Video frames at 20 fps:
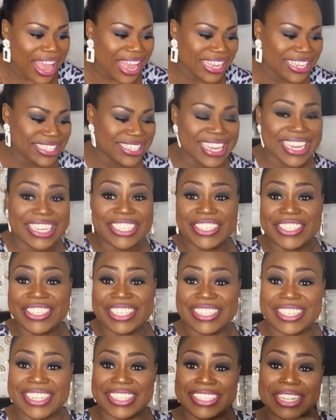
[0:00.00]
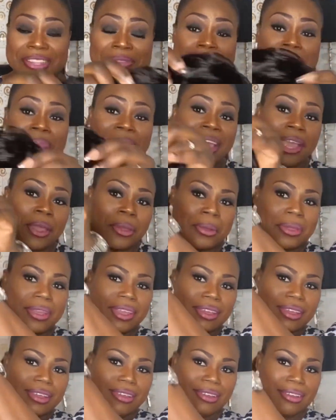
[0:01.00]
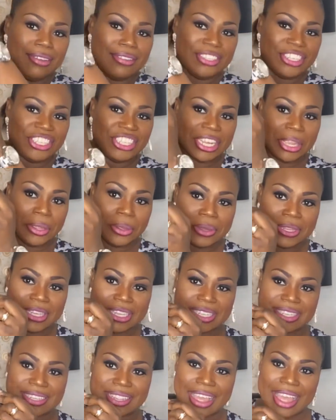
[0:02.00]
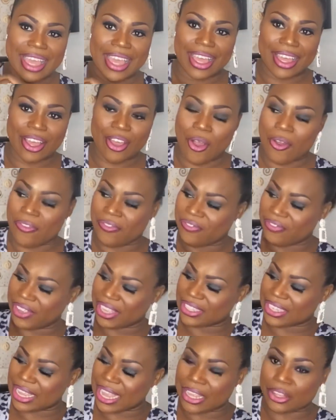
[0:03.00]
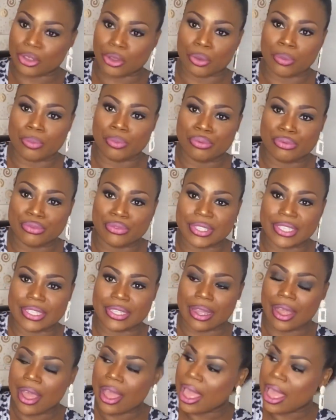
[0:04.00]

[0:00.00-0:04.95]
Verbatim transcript: Il s'agit de cette perruque de chez Unis Air en 24 pouces.